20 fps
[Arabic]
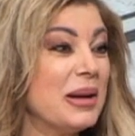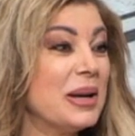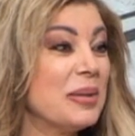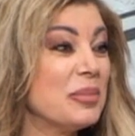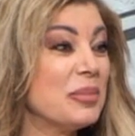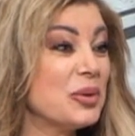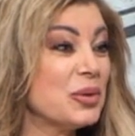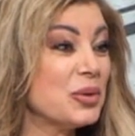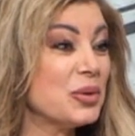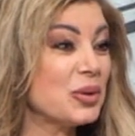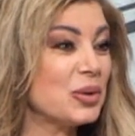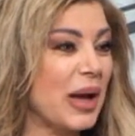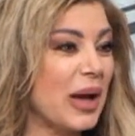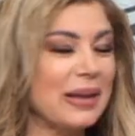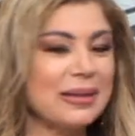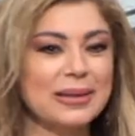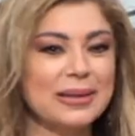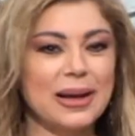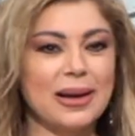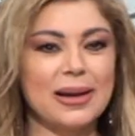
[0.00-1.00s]
بالبيوت
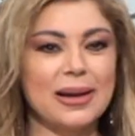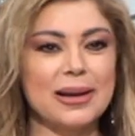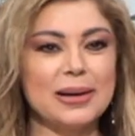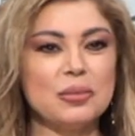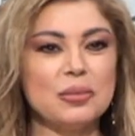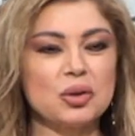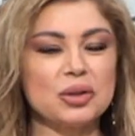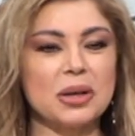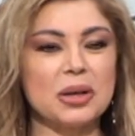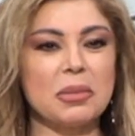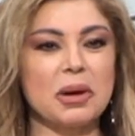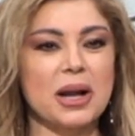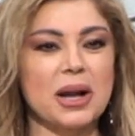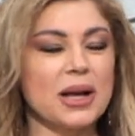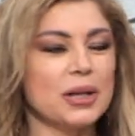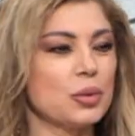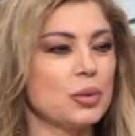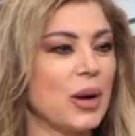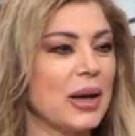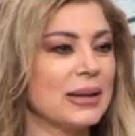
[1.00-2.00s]
حتى
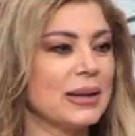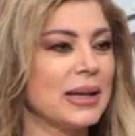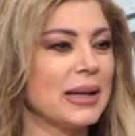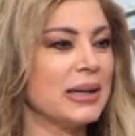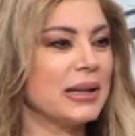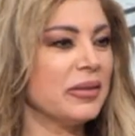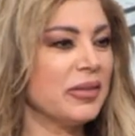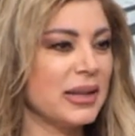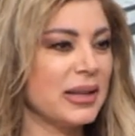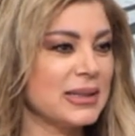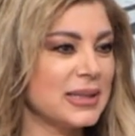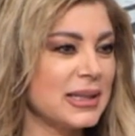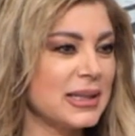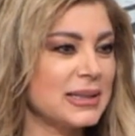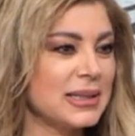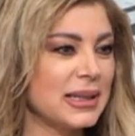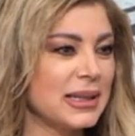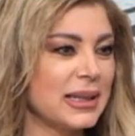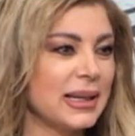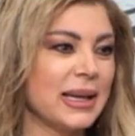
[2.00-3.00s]
المؤتمرات وحتى الإيفنتات
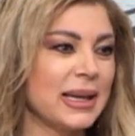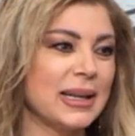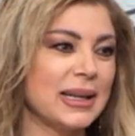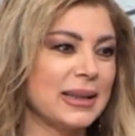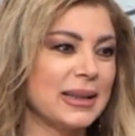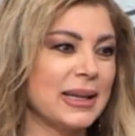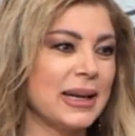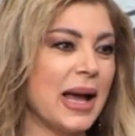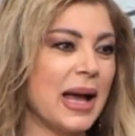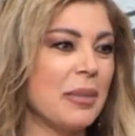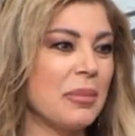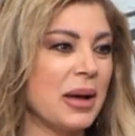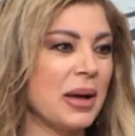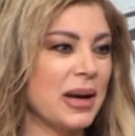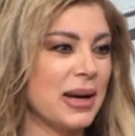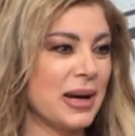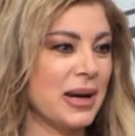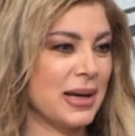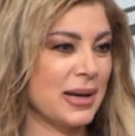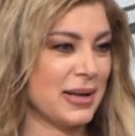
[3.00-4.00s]
الاجراءات يلي كانت
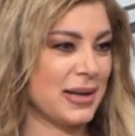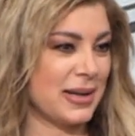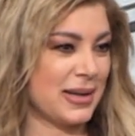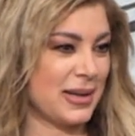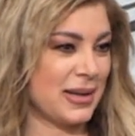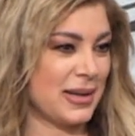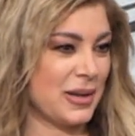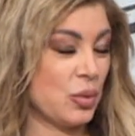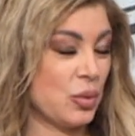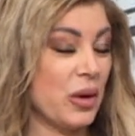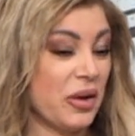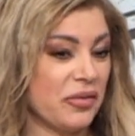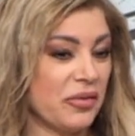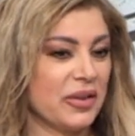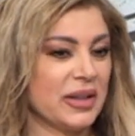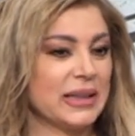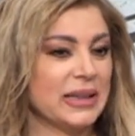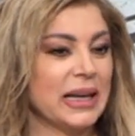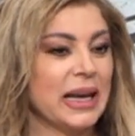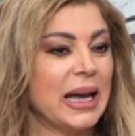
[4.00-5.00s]
تنعمل آه،
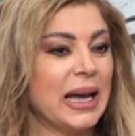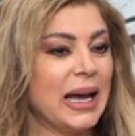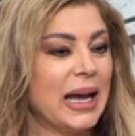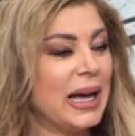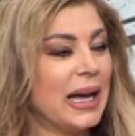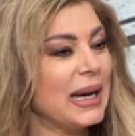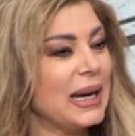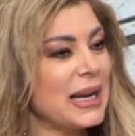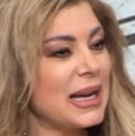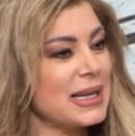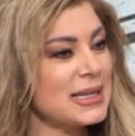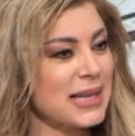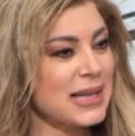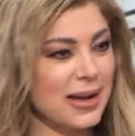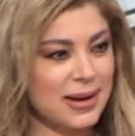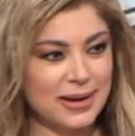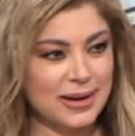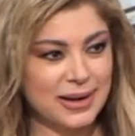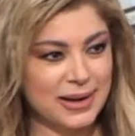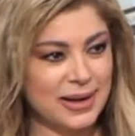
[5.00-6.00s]
وقفت هلا
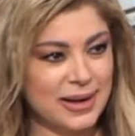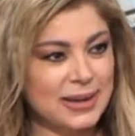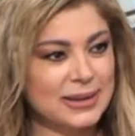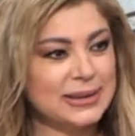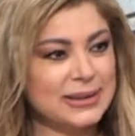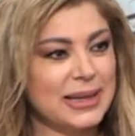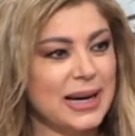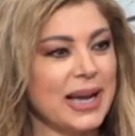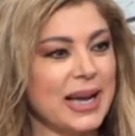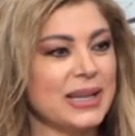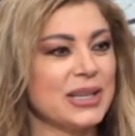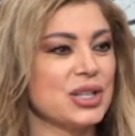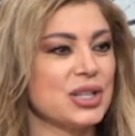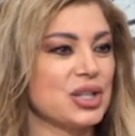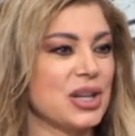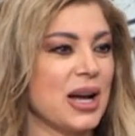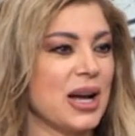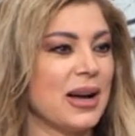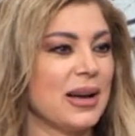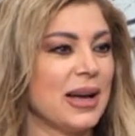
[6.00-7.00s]
اذا الله راد رح
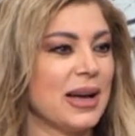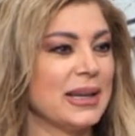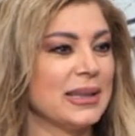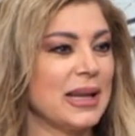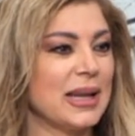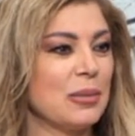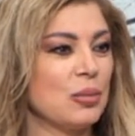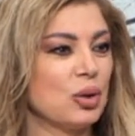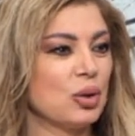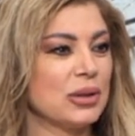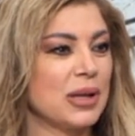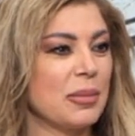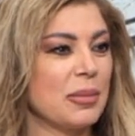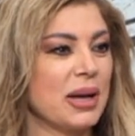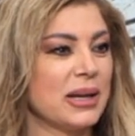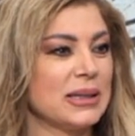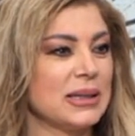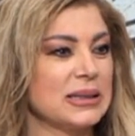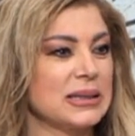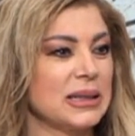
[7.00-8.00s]
يرجع هيدا
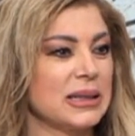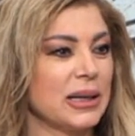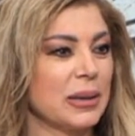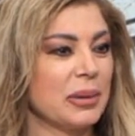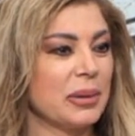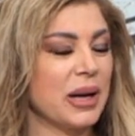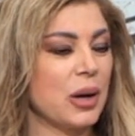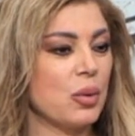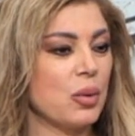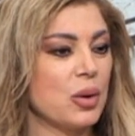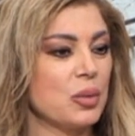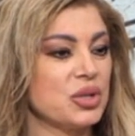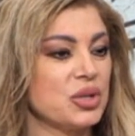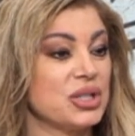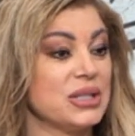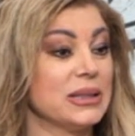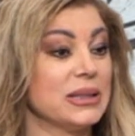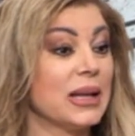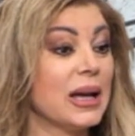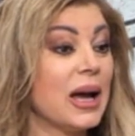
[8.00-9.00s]
المؤتمر ينطلق من اول
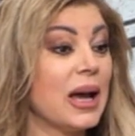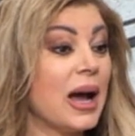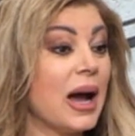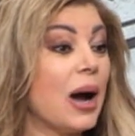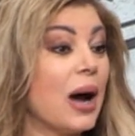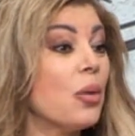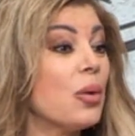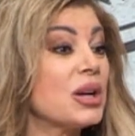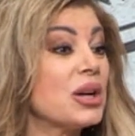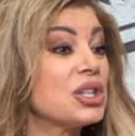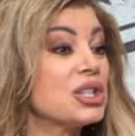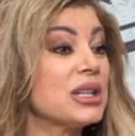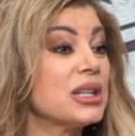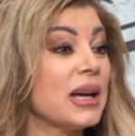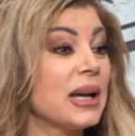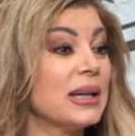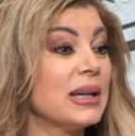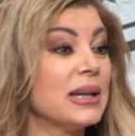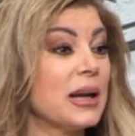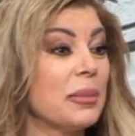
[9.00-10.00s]
وجديد اول شيء
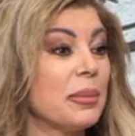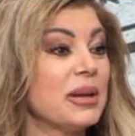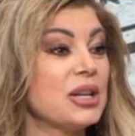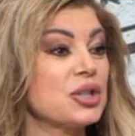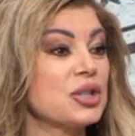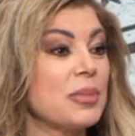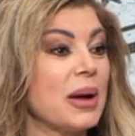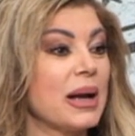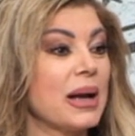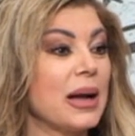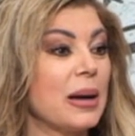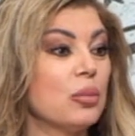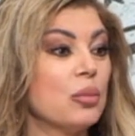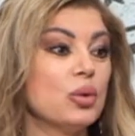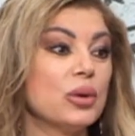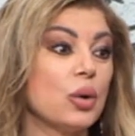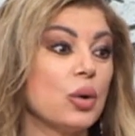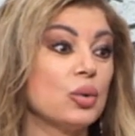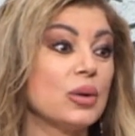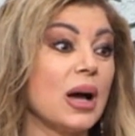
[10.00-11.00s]
خلينا نبلش معك
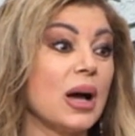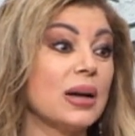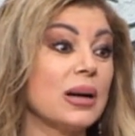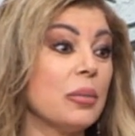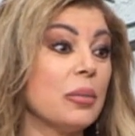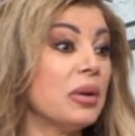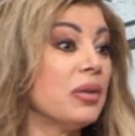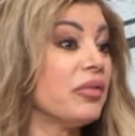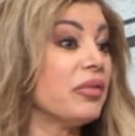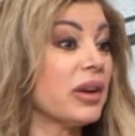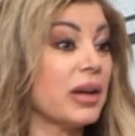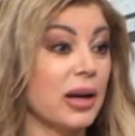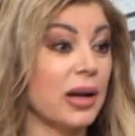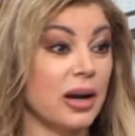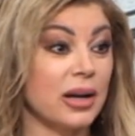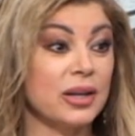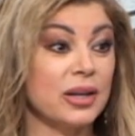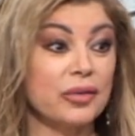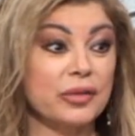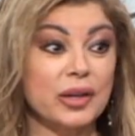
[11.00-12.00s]
ابونا وضعنا
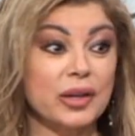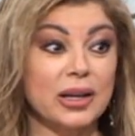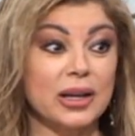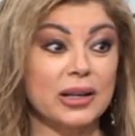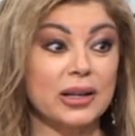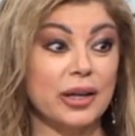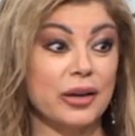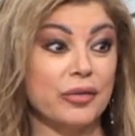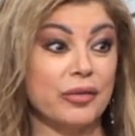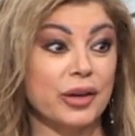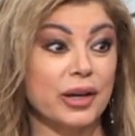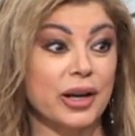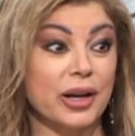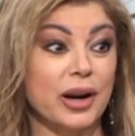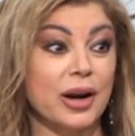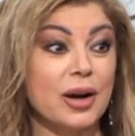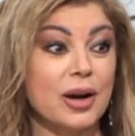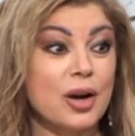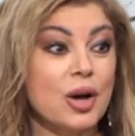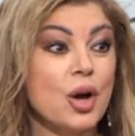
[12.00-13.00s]
بالفكره كيف طلعت
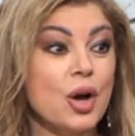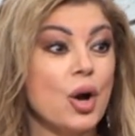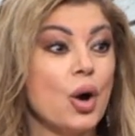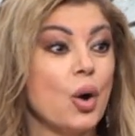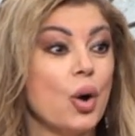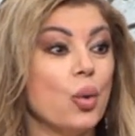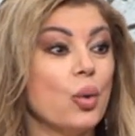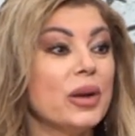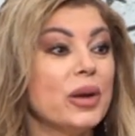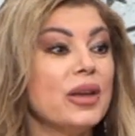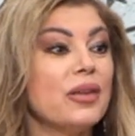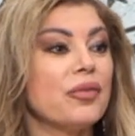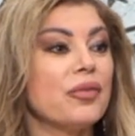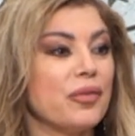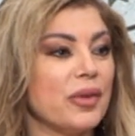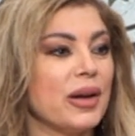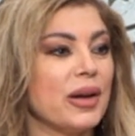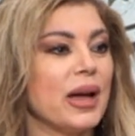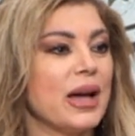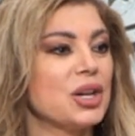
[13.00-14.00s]
الفكره
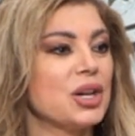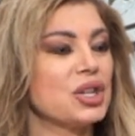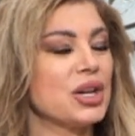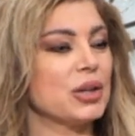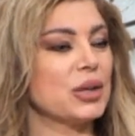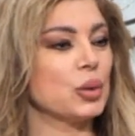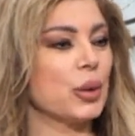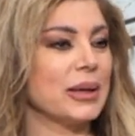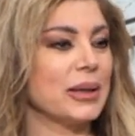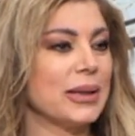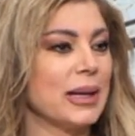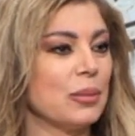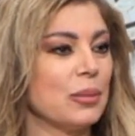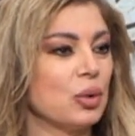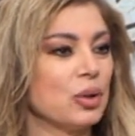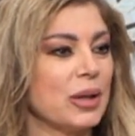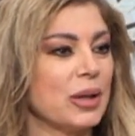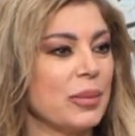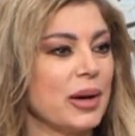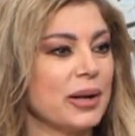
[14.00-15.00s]
وكيف آه، انشاتوا هيدا
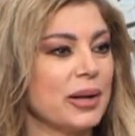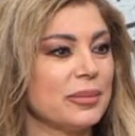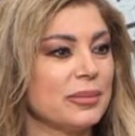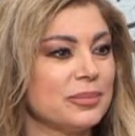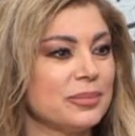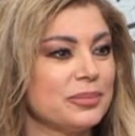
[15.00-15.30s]
المؤتمر